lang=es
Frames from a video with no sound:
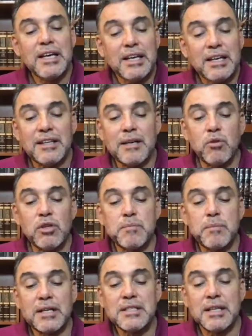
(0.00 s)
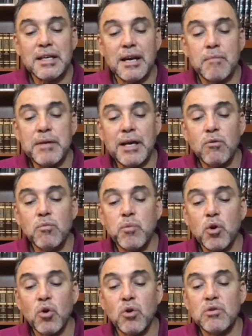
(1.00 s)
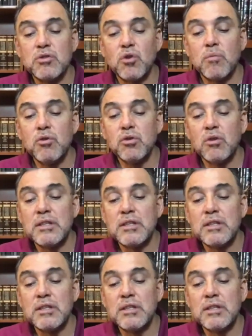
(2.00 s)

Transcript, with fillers: y tenemos la esperanza de cambiar un poco nuestro mundo,